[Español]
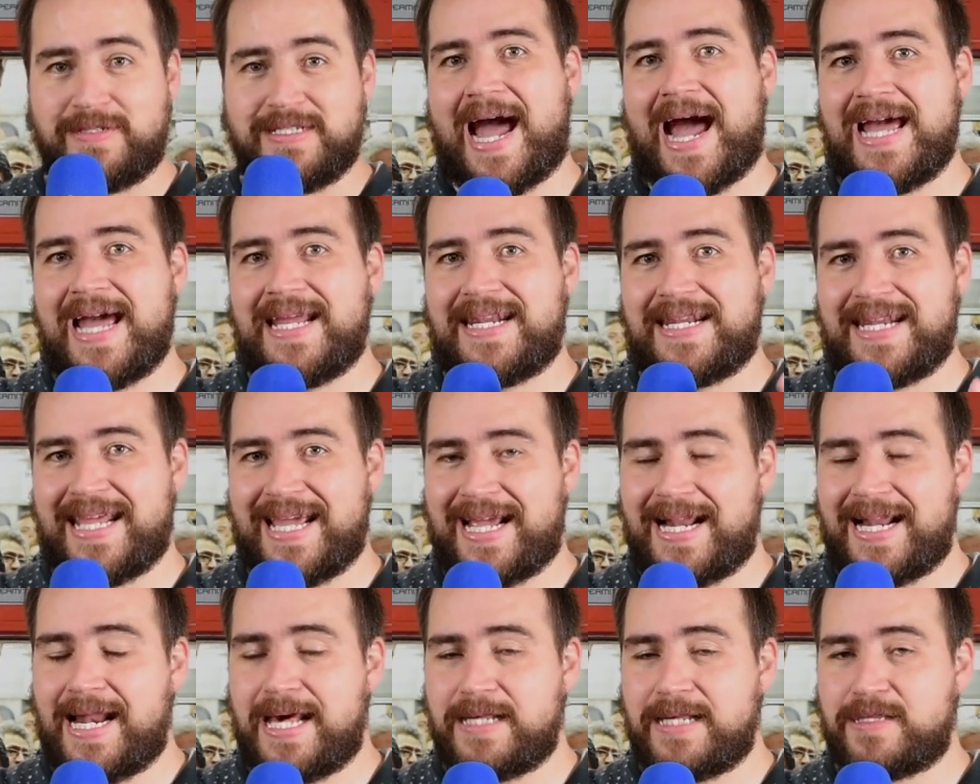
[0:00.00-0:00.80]
hay
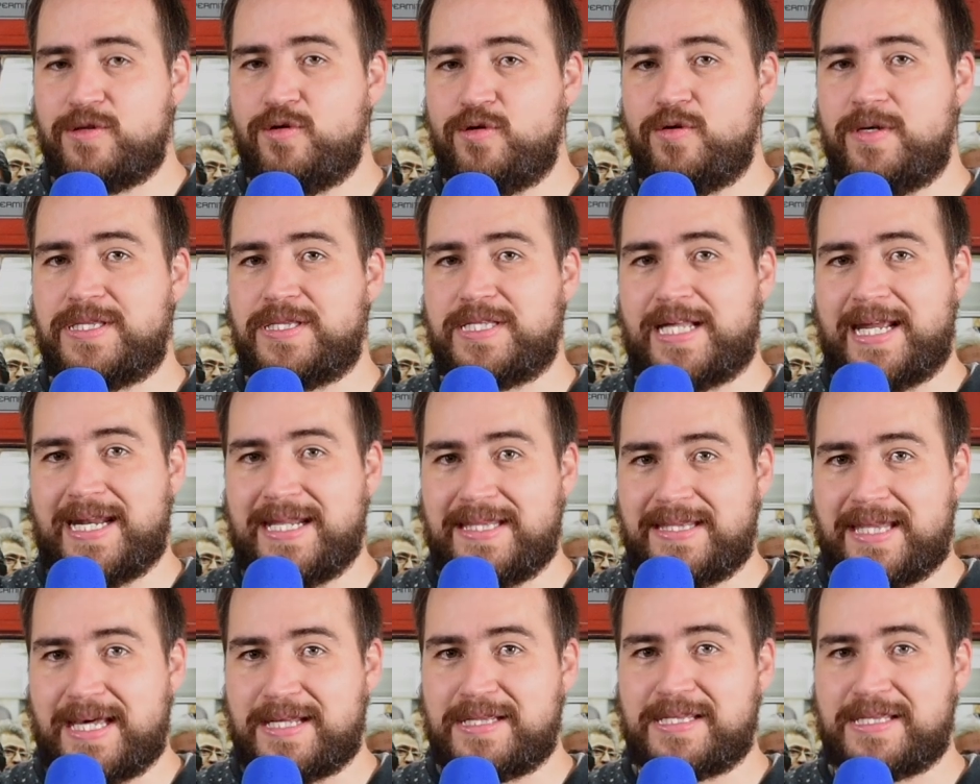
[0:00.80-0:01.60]
reglas no
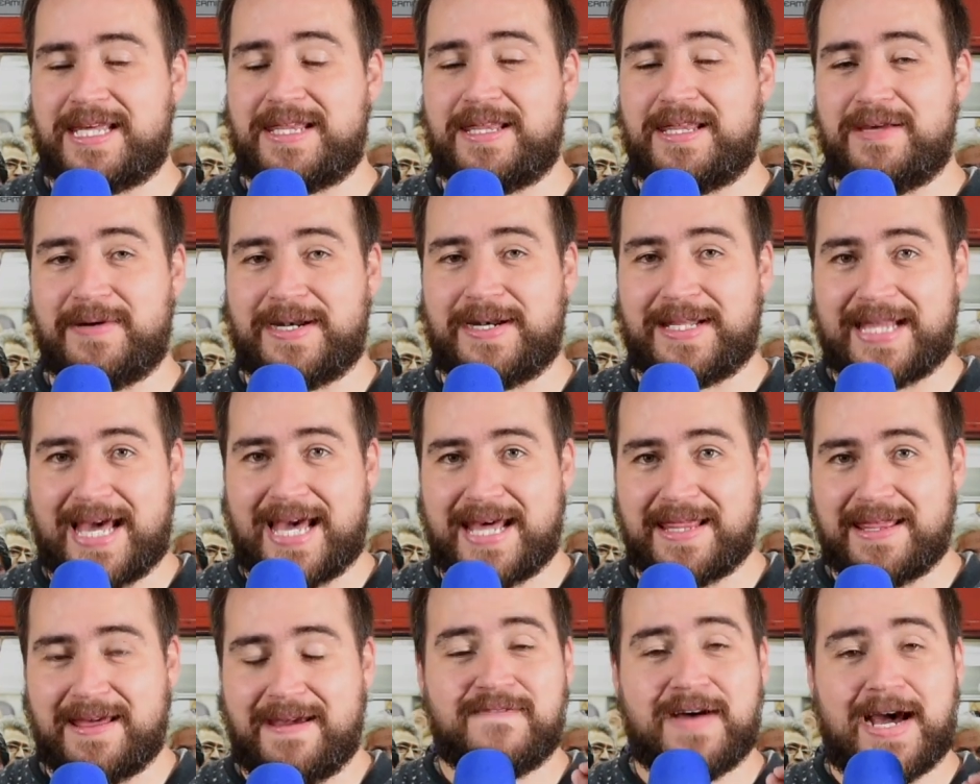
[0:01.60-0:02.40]
escritas que de
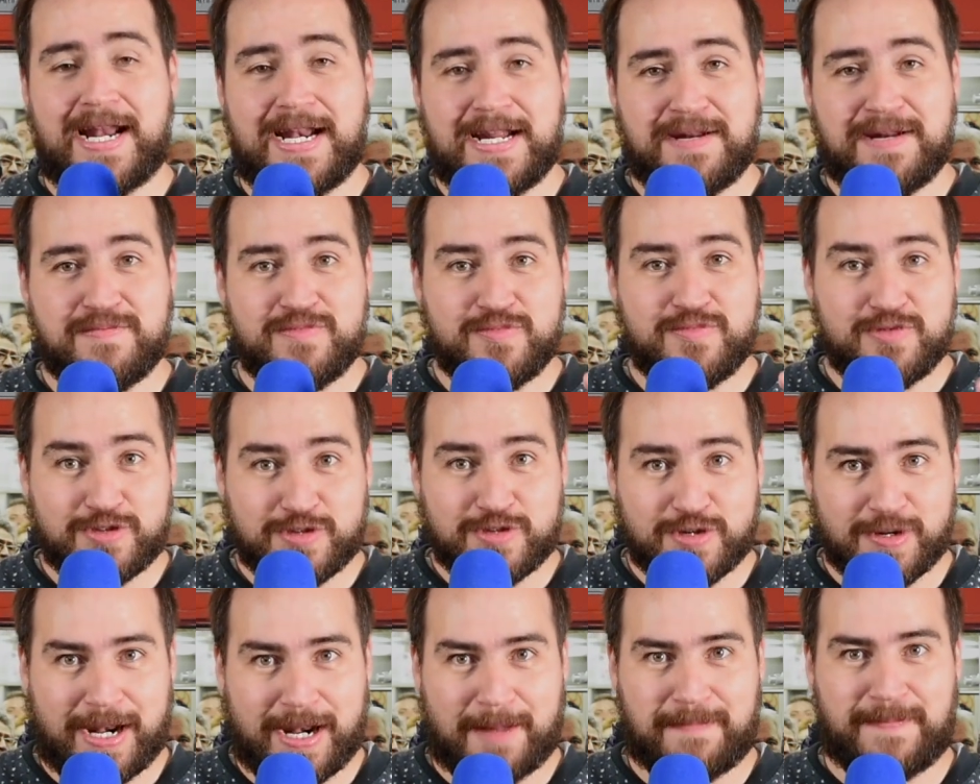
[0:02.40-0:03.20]
verdad valen
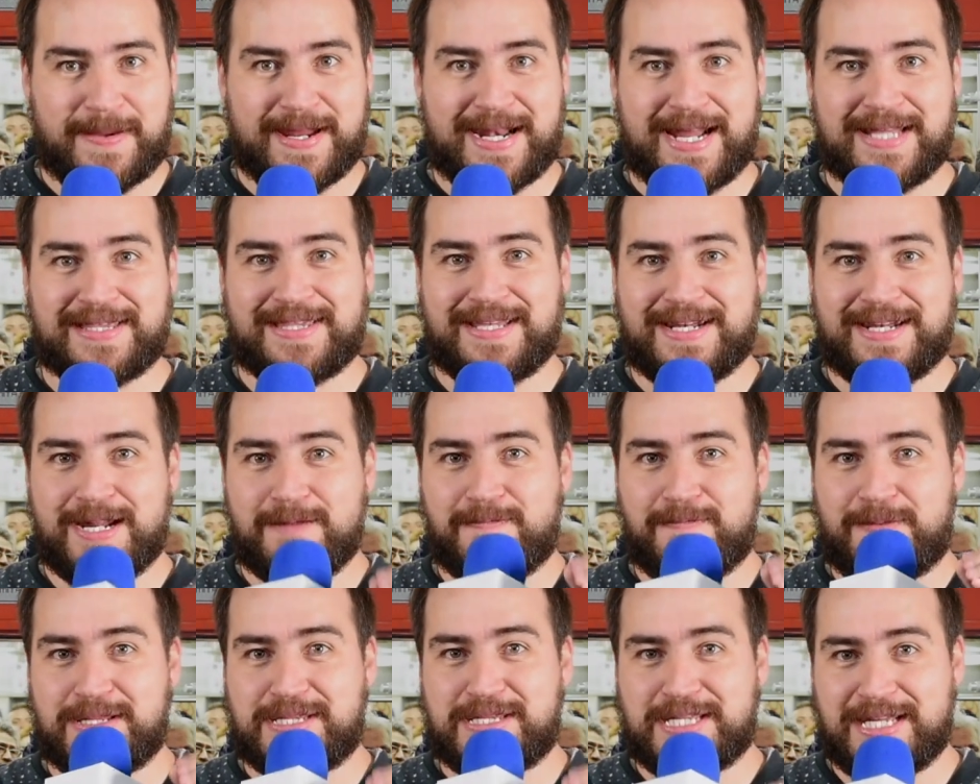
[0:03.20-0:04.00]
mucho la pena tener
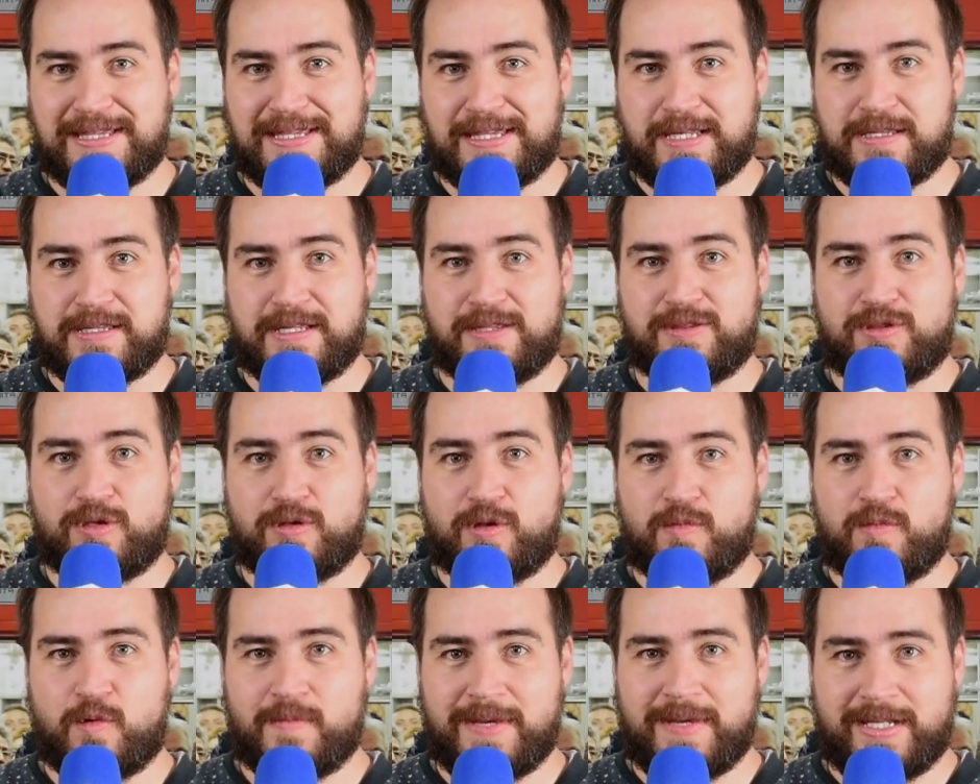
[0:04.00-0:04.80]
presentes en
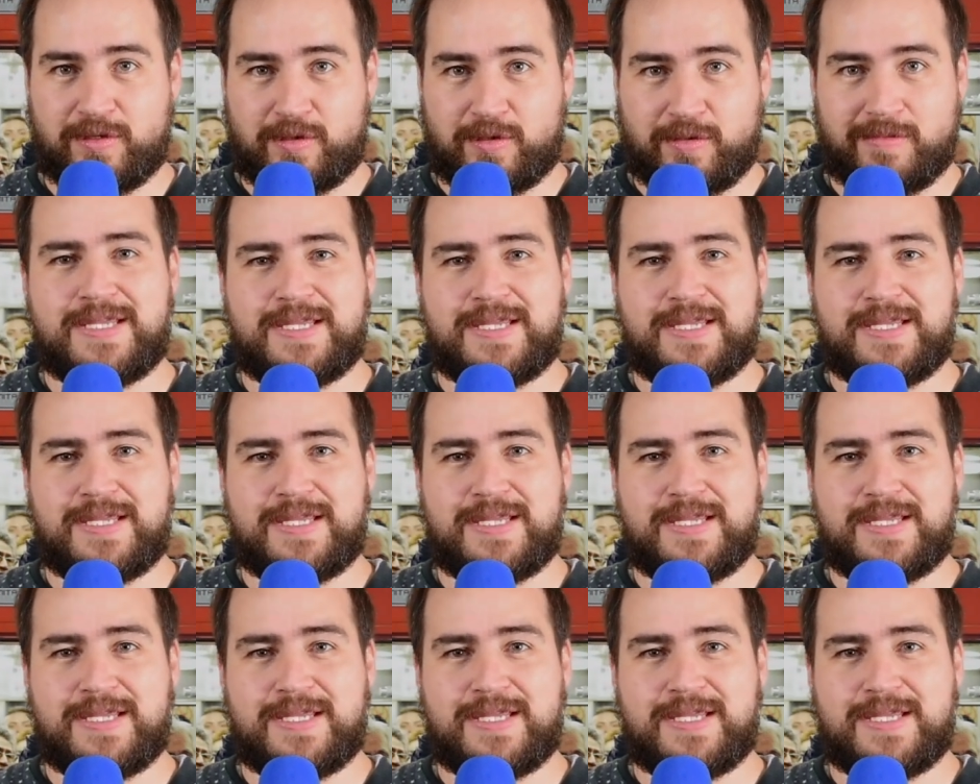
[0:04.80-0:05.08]
todo momento.